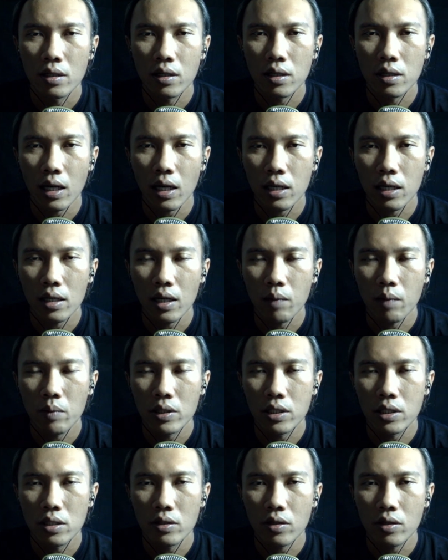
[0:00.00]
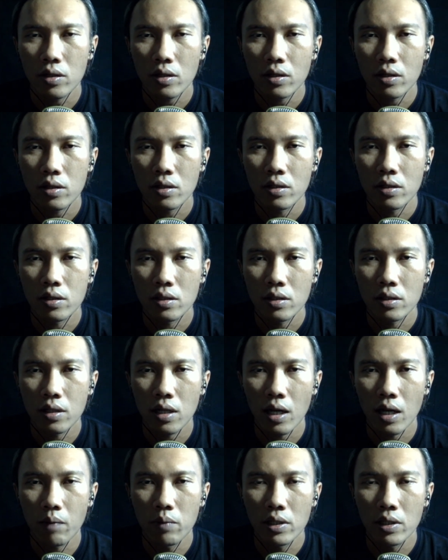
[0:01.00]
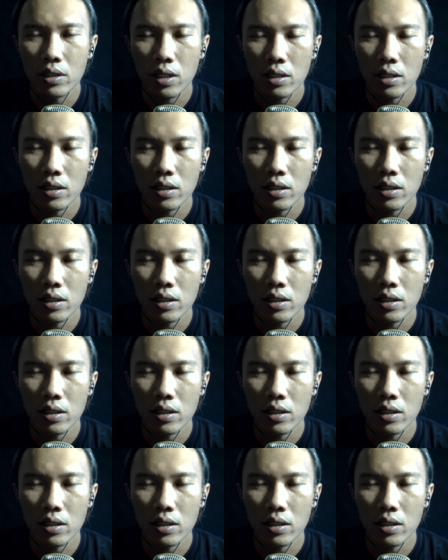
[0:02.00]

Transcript: kaki kapasitor ambil salah